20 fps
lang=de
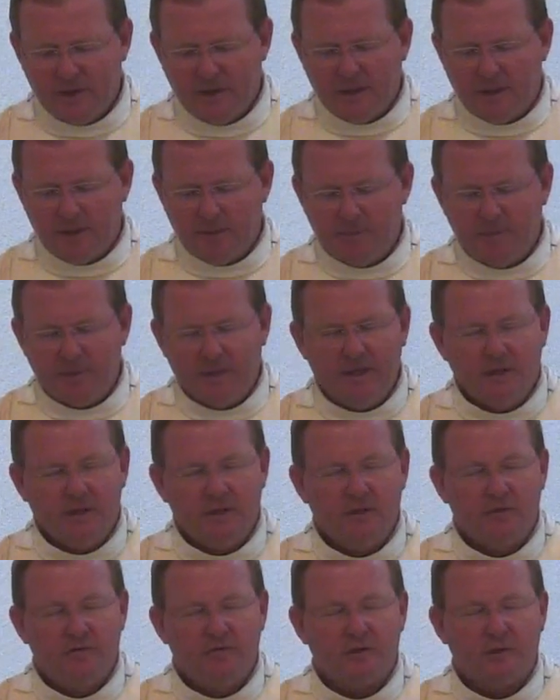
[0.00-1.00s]
im
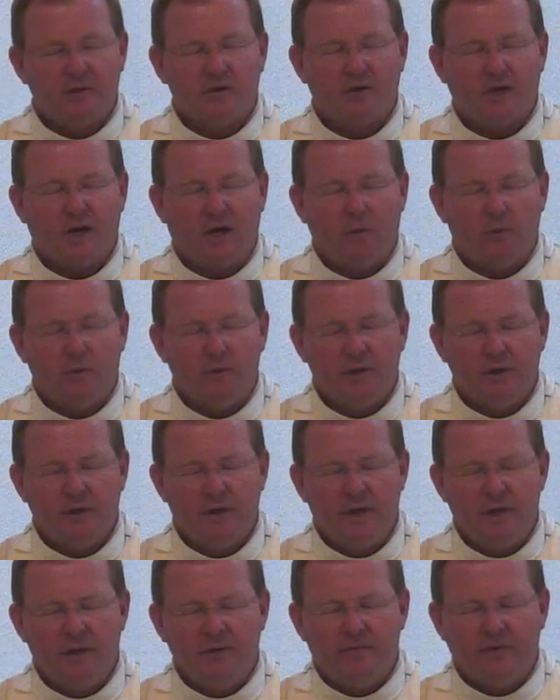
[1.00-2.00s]
blinden Vertrauen,
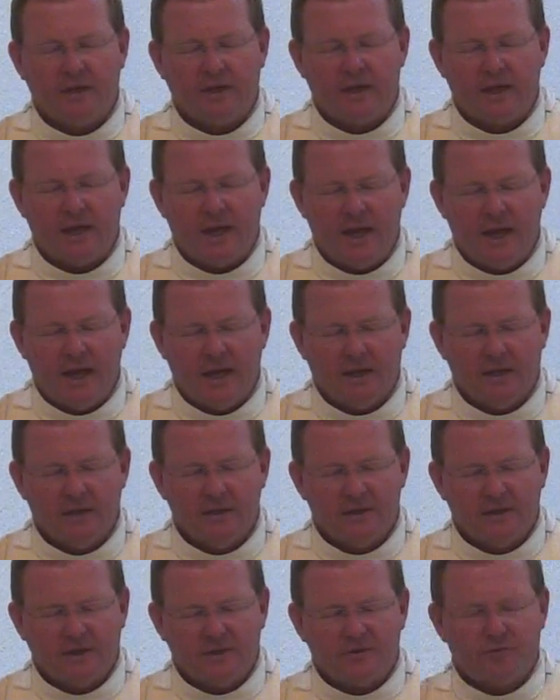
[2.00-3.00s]
wenn der Herr
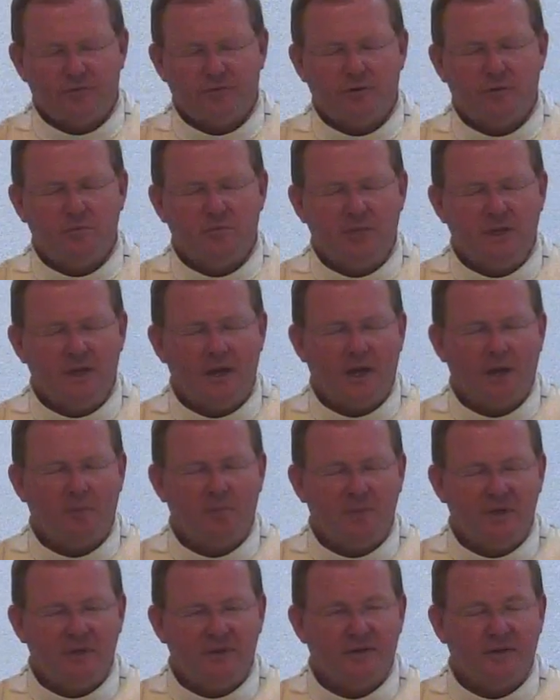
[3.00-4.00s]
das von mir
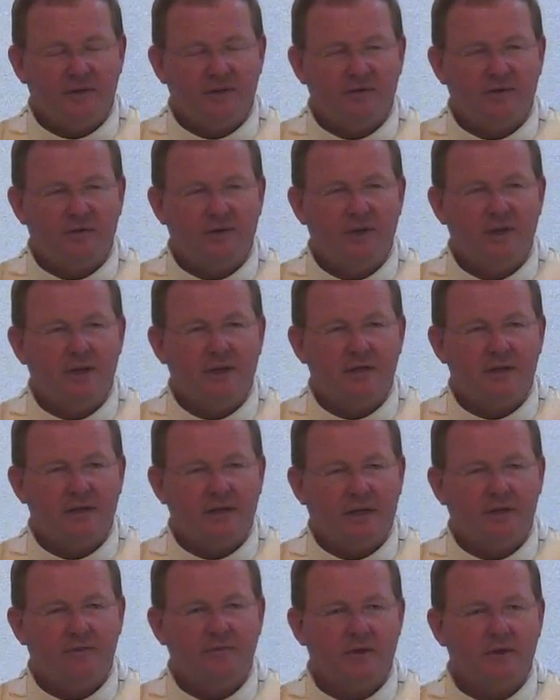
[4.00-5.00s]
erbittet,
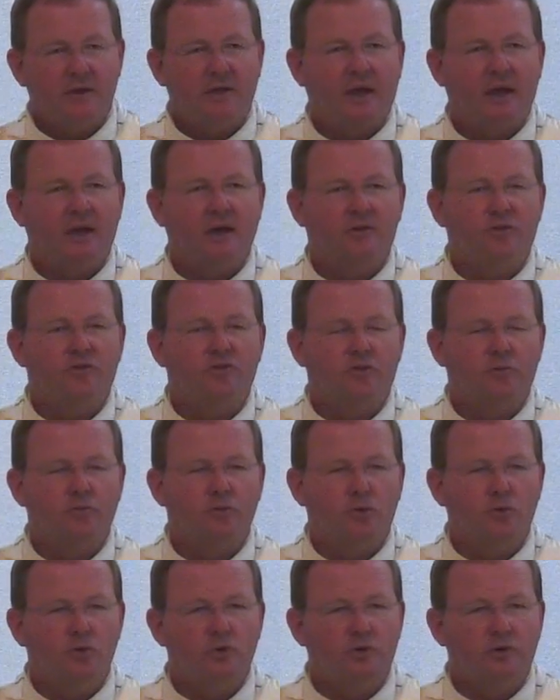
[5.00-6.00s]
dann wird er es zum
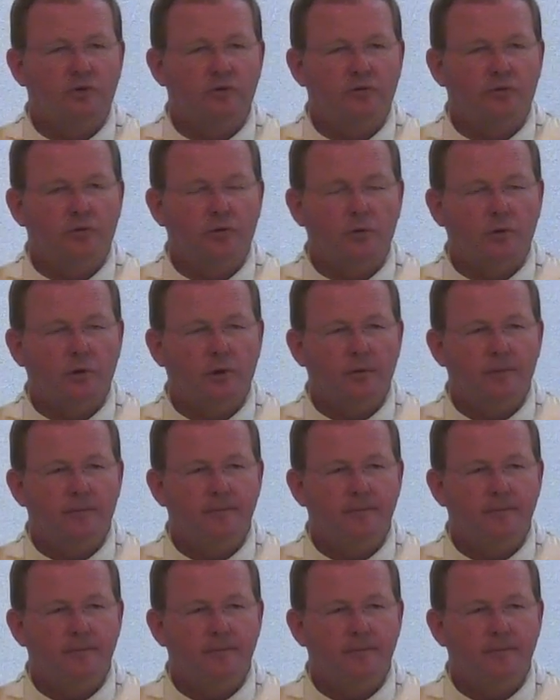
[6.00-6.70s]
Guten führen.